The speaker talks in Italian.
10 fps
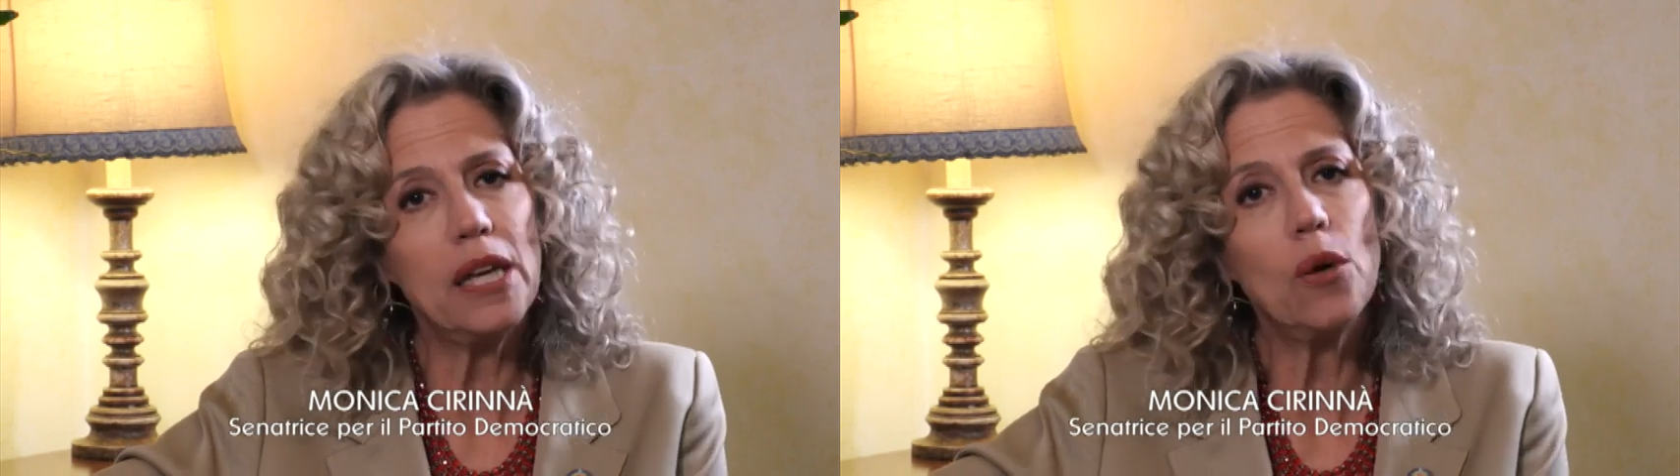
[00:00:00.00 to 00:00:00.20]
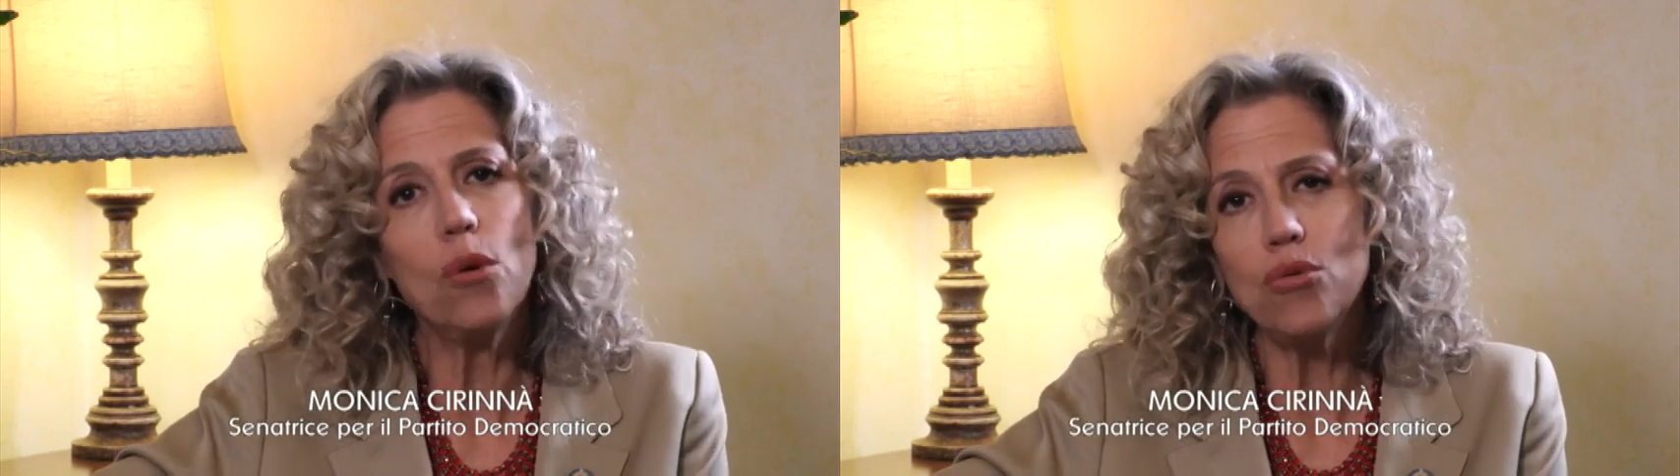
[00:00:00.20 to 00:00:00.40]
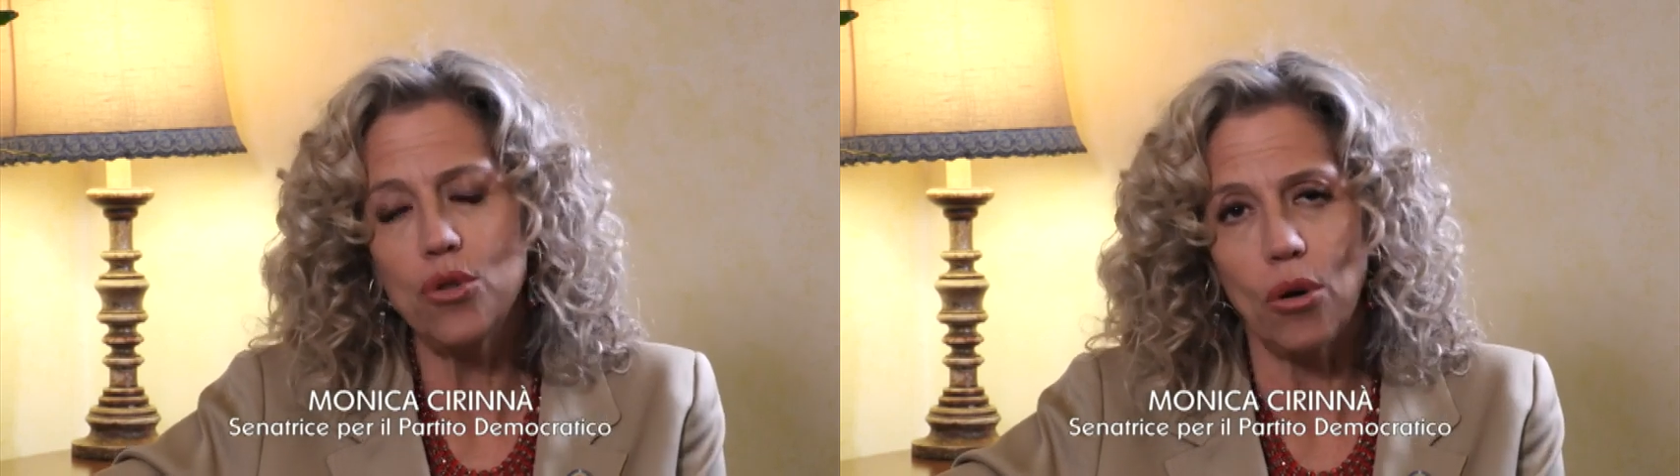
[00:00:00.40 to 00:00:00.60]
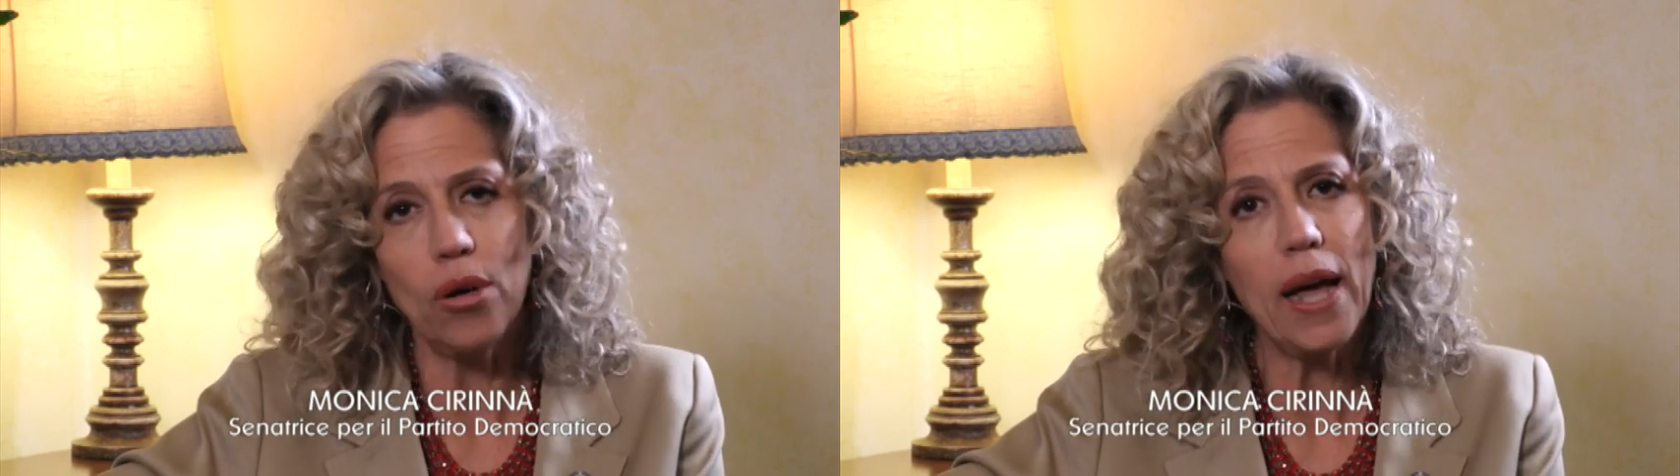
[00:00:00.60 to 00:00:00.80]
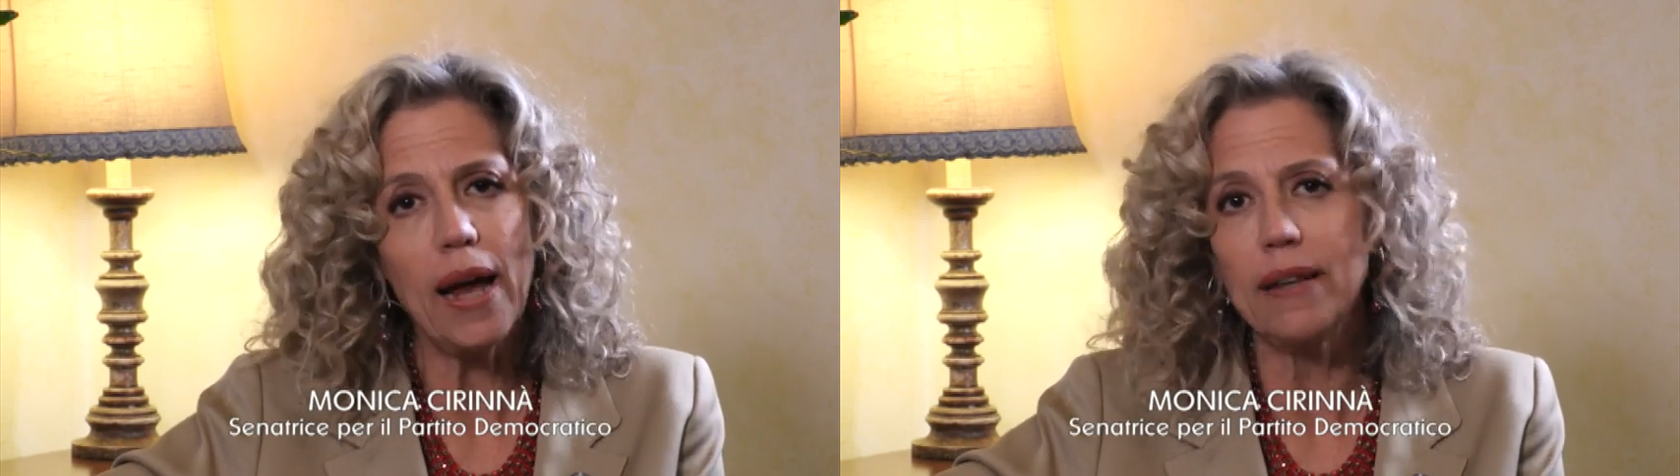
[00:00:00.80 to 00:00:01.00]

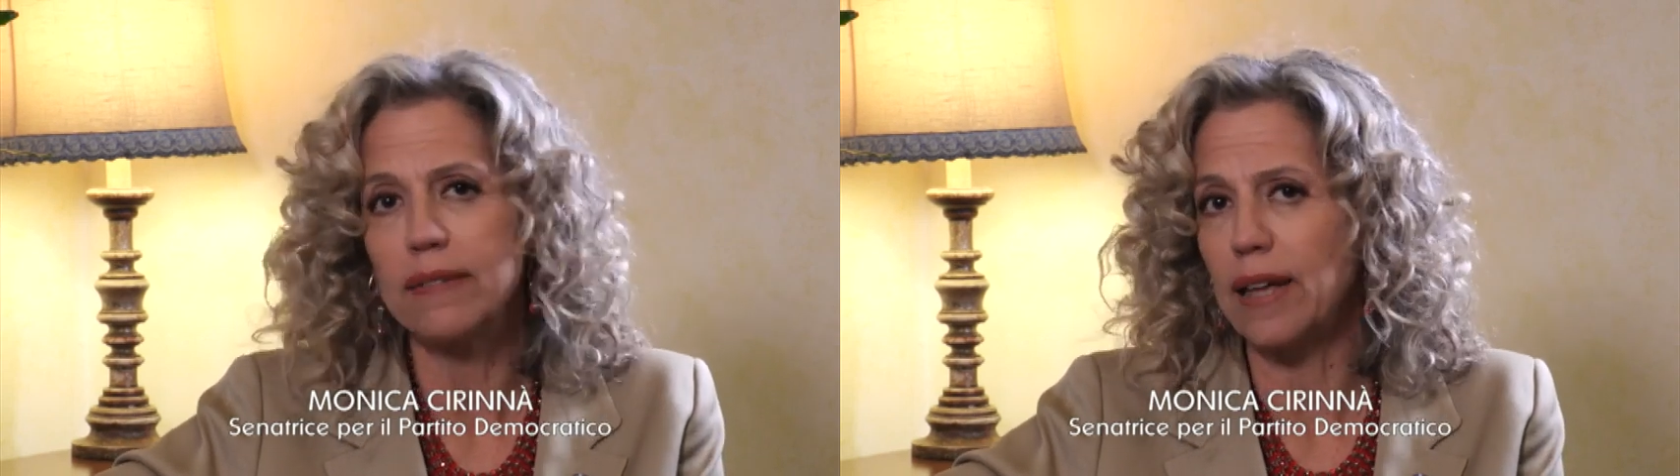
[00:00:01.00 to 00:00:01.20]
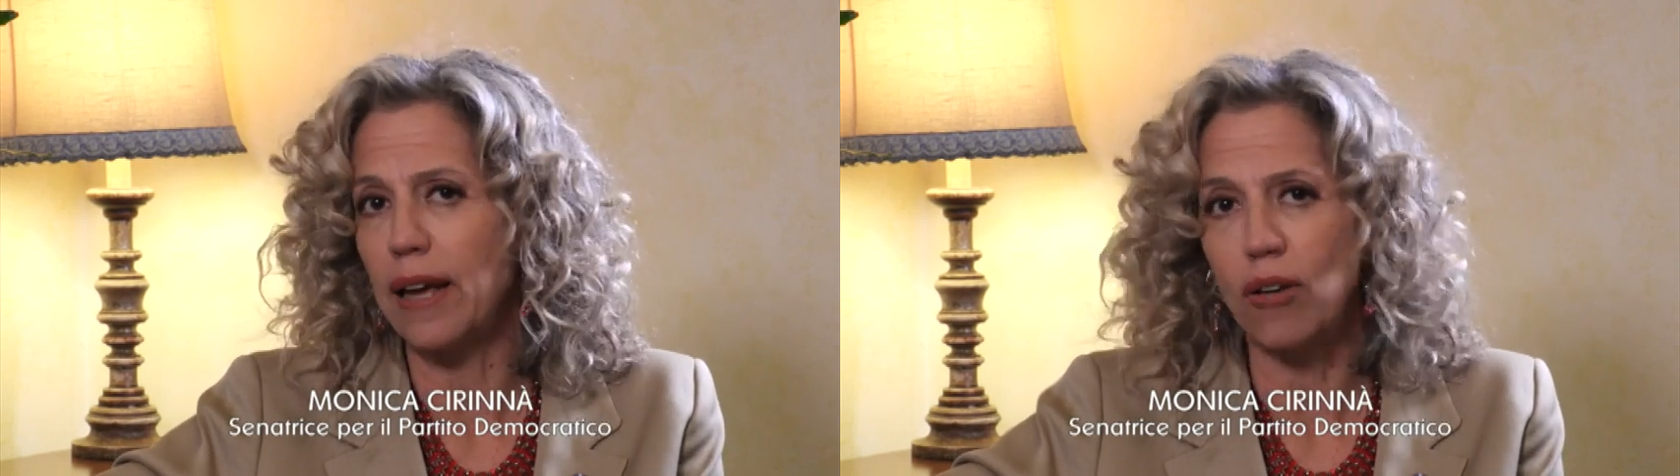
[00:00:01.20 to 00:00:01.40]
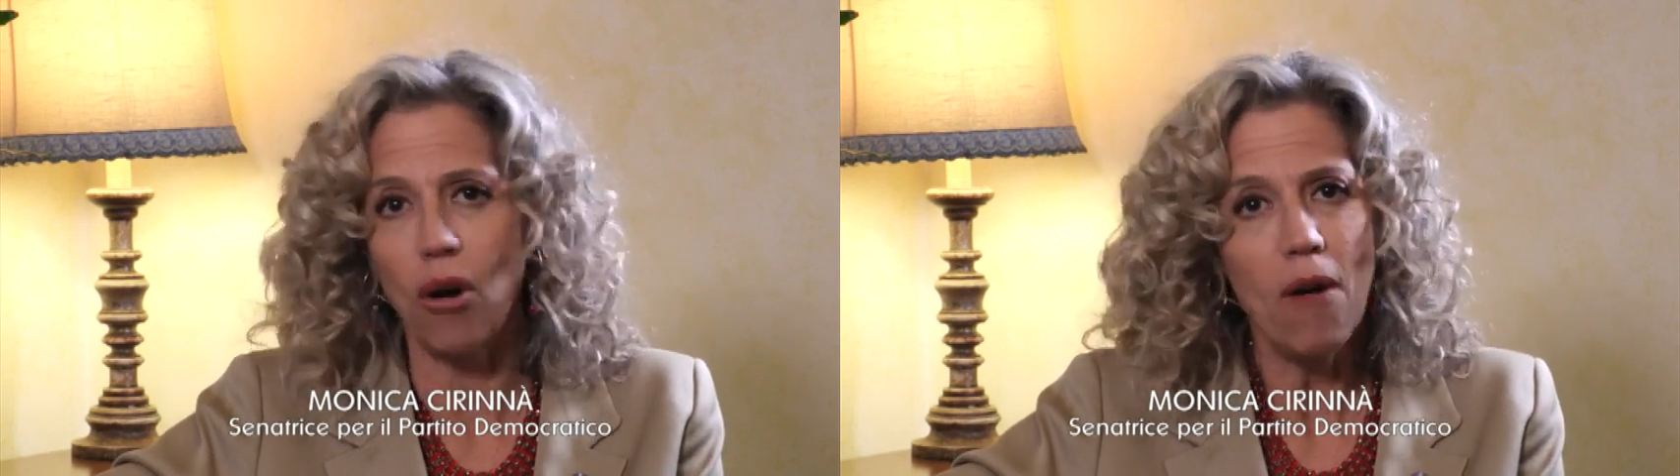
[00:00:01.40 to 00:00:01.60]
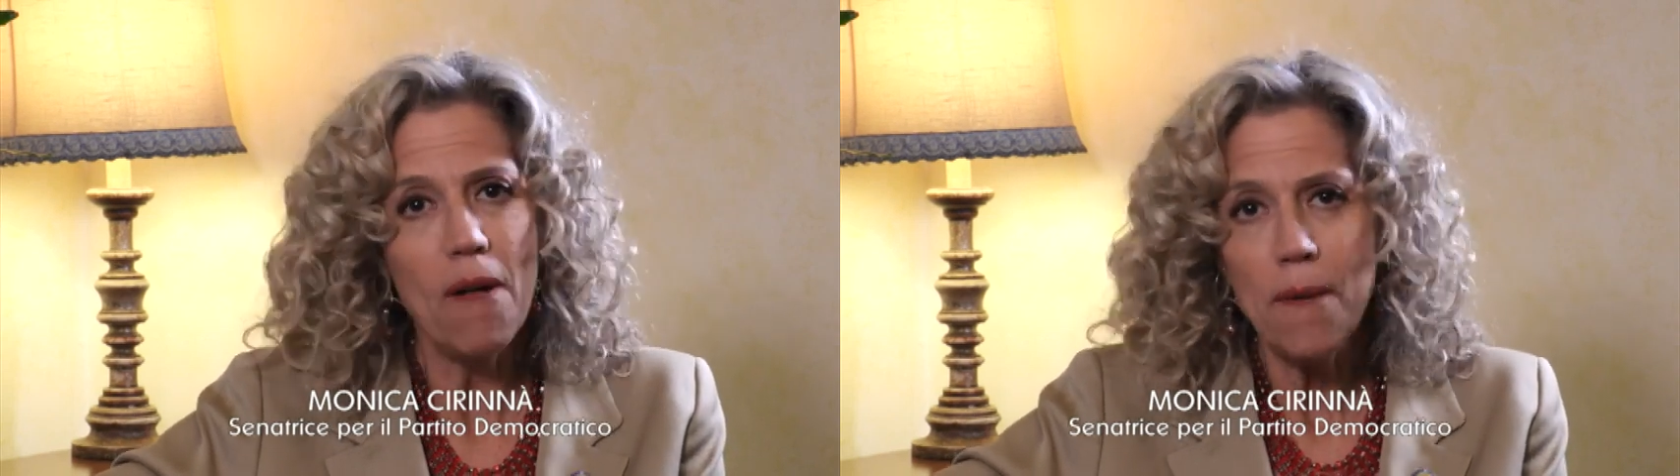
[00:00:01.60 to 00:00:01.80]
inclusione all'interno